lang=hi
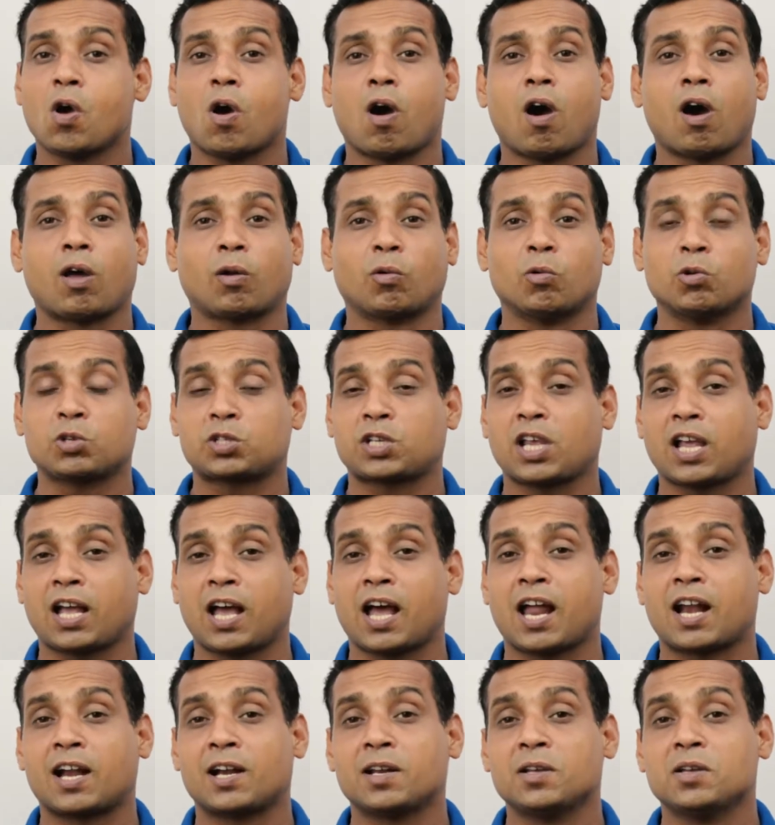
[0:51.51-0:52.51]
और उसके
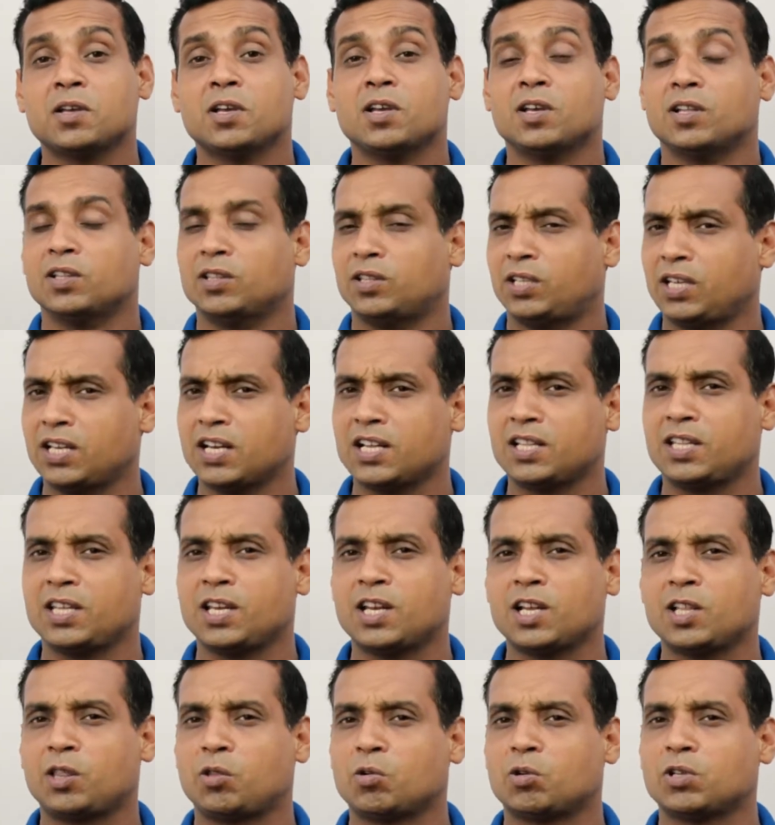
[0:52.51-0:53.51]
कारण धीरे
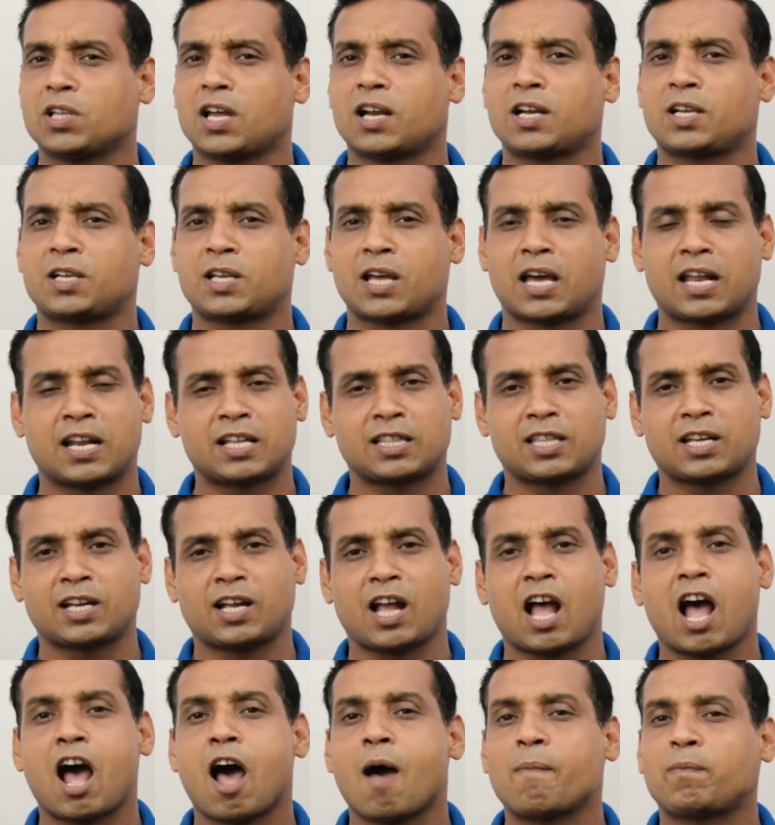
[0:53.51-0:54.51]
धीरे 2018 तक